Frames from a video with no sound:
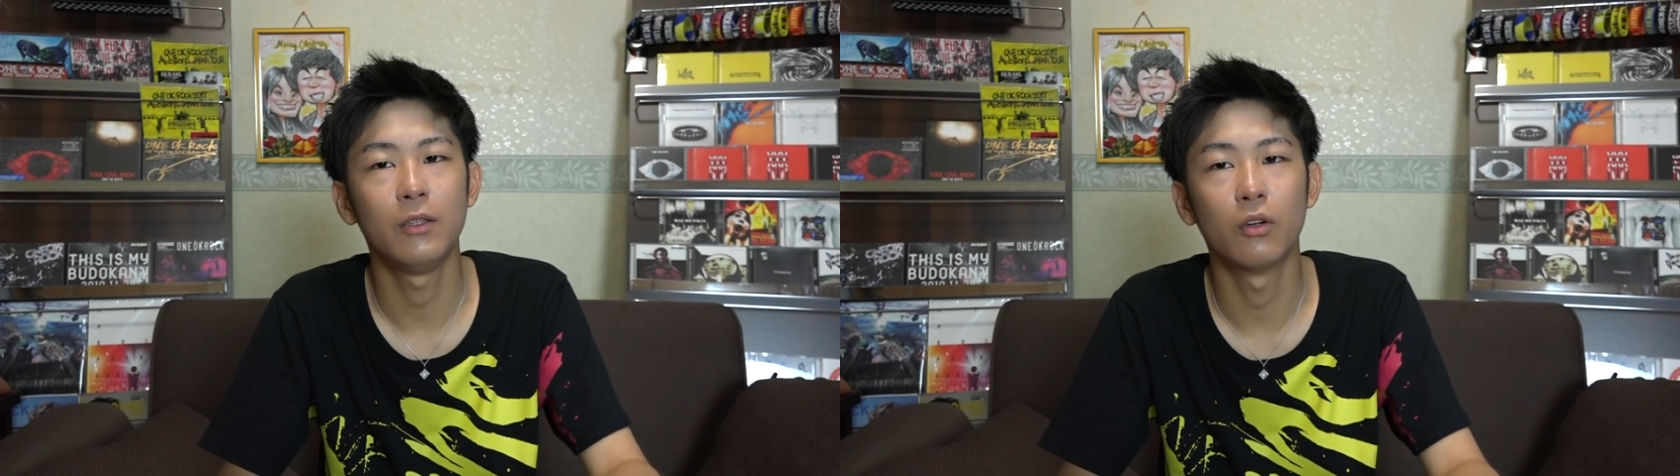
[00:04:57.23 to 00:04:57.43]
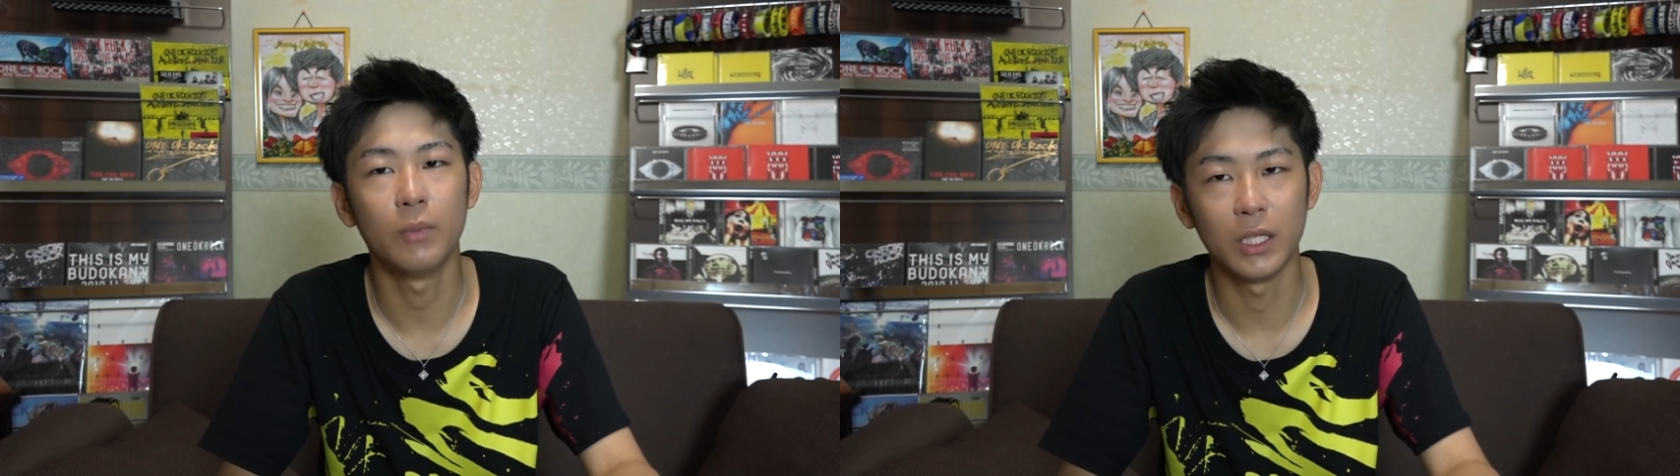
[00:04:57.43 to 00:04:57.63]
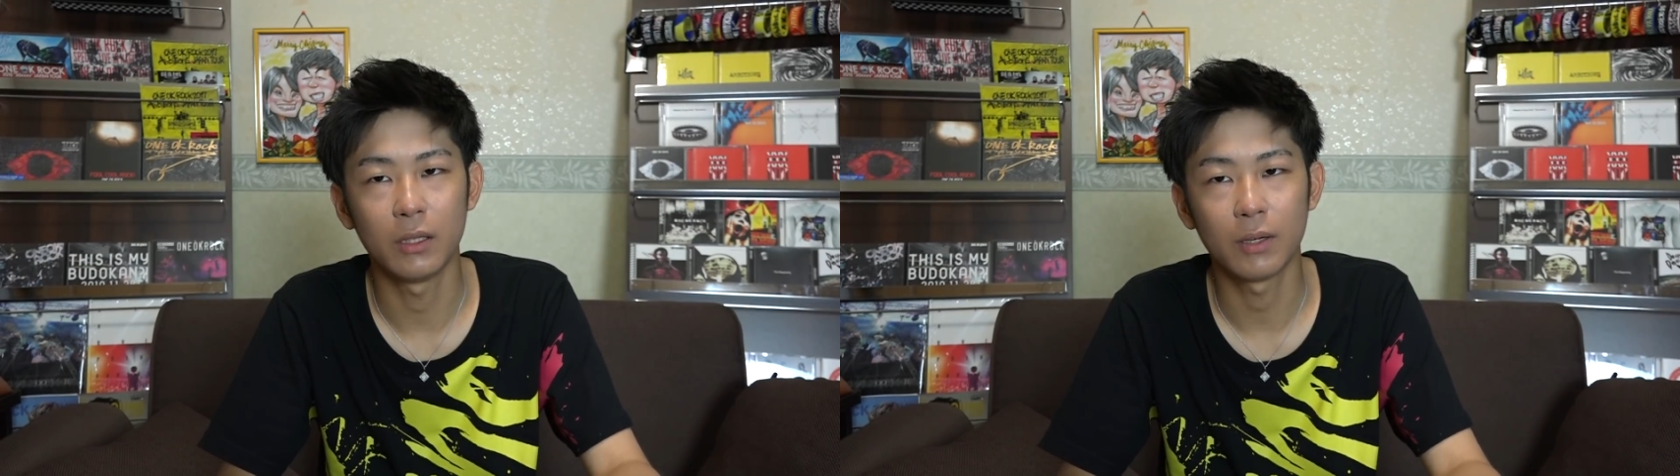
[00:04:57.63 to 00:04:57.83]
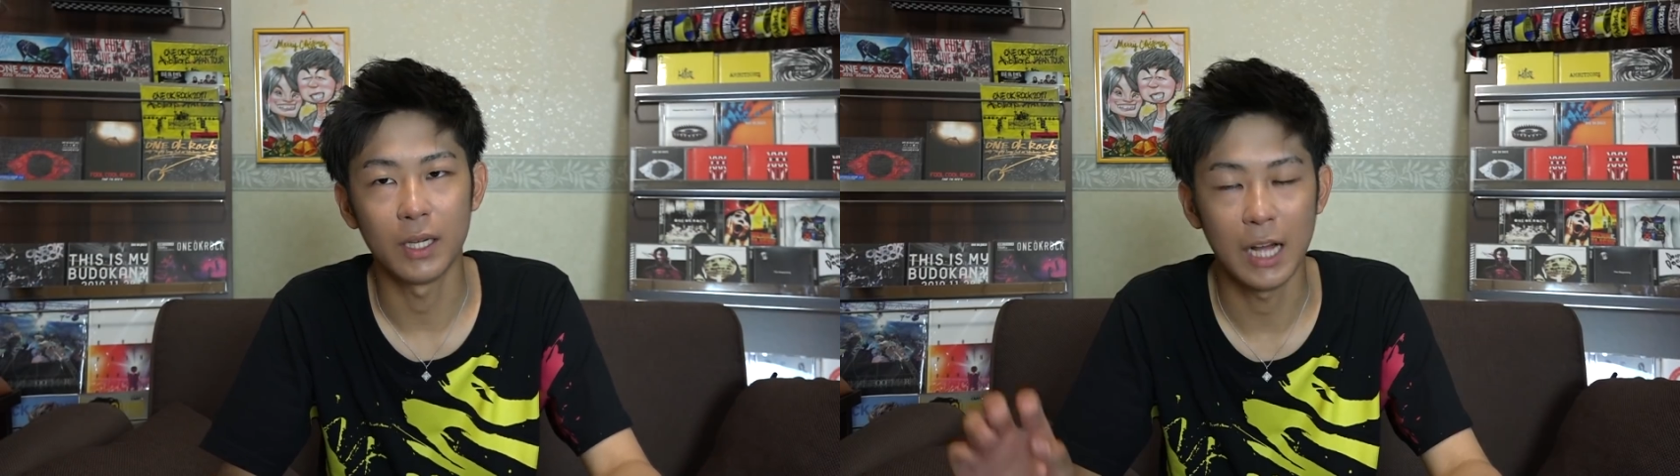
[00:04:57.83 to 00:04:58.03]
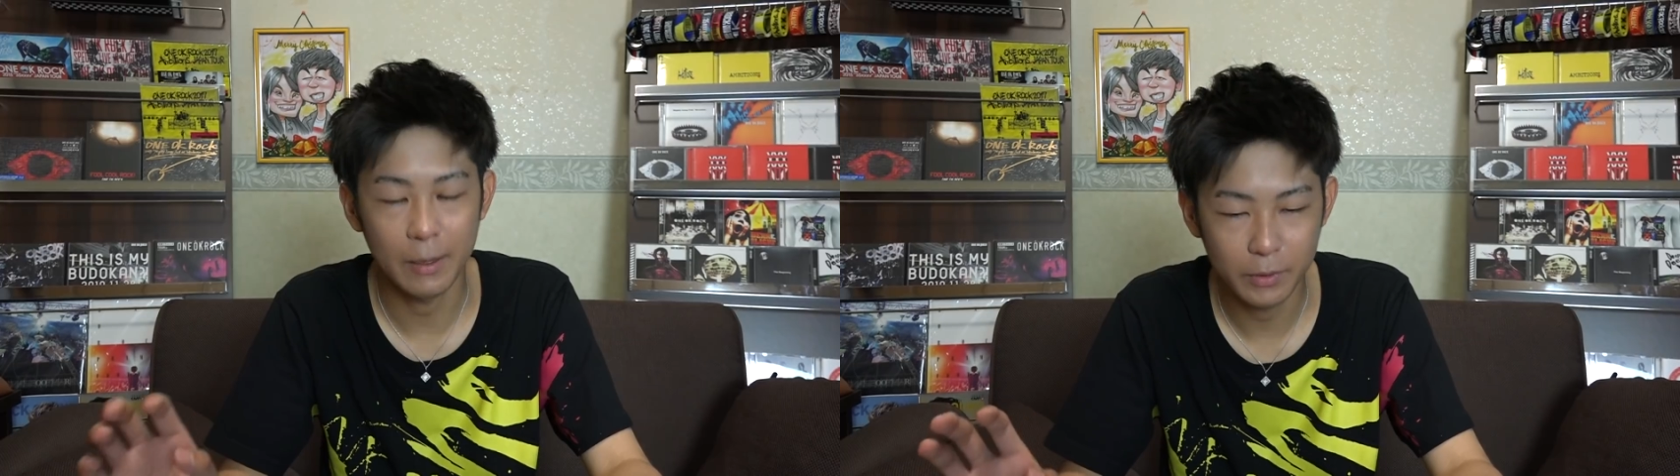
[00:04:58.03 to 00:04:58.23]
のみと
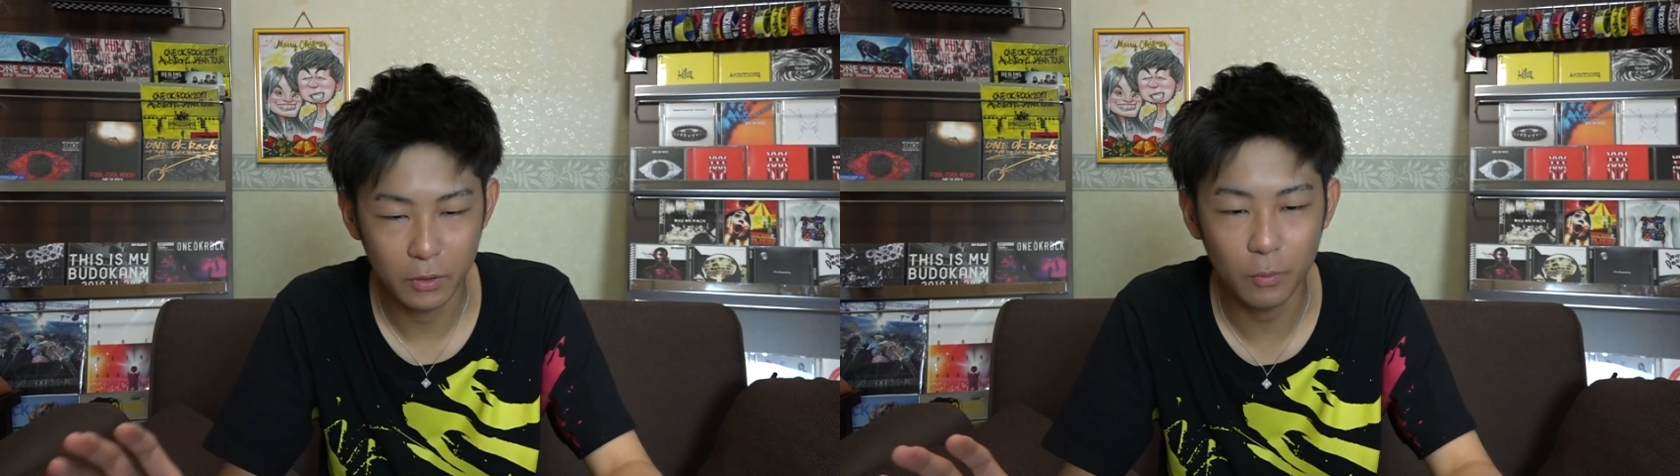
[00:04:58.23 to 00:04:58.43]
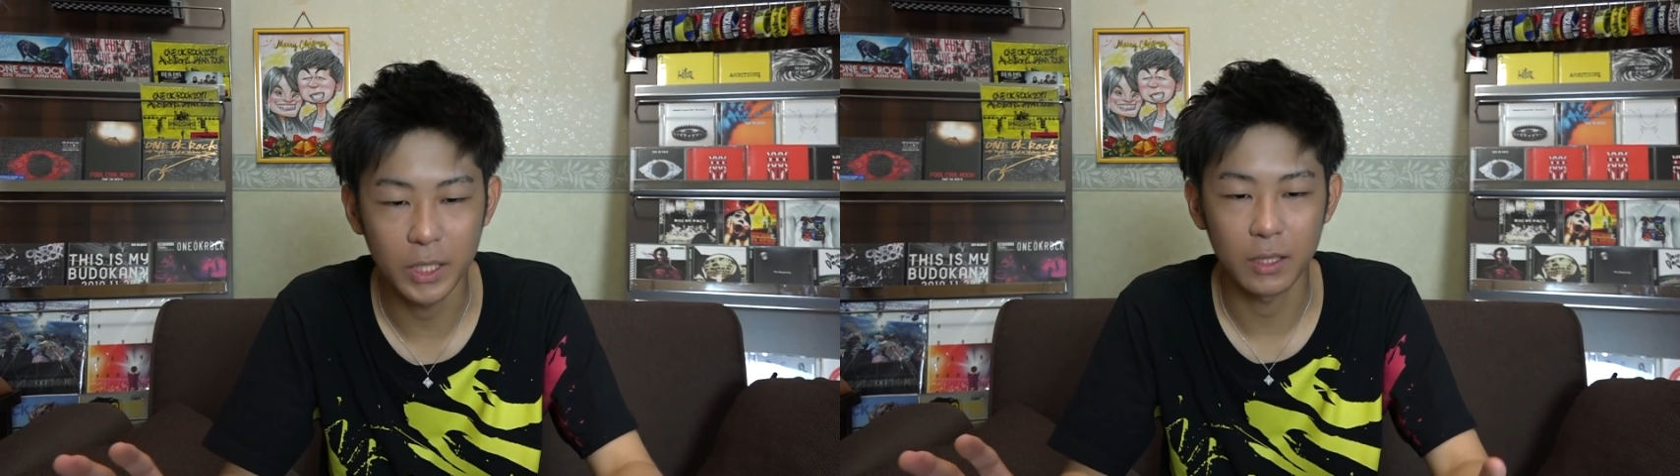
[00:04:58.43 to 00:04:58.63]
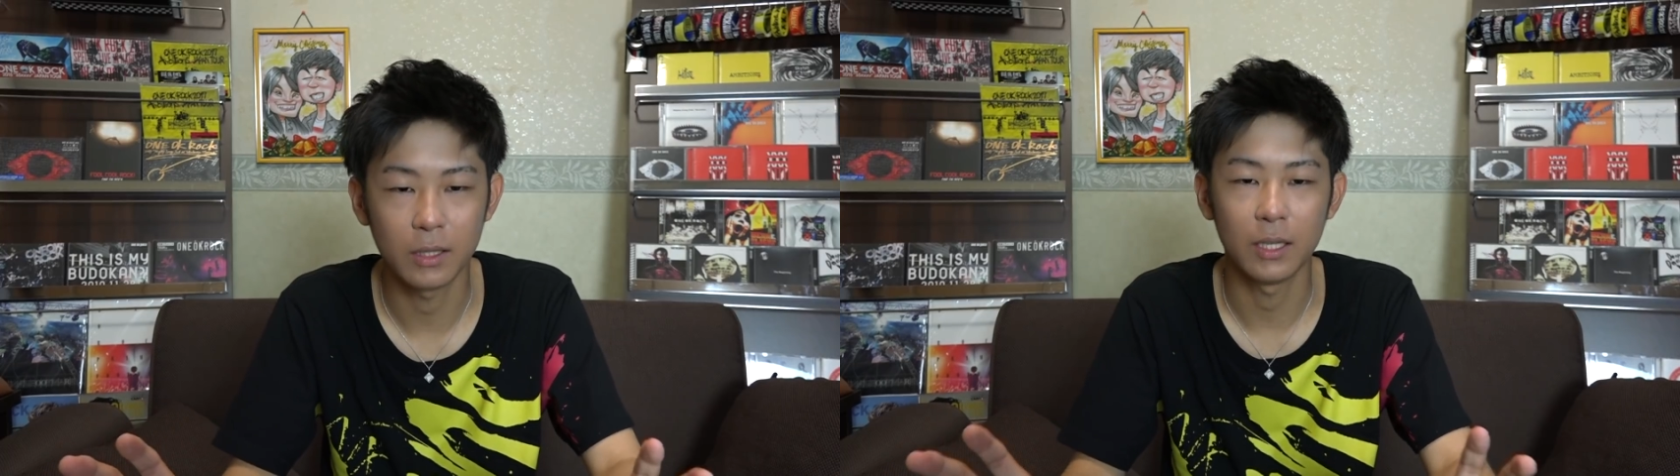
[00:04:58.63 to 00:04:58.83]
かライブのみっ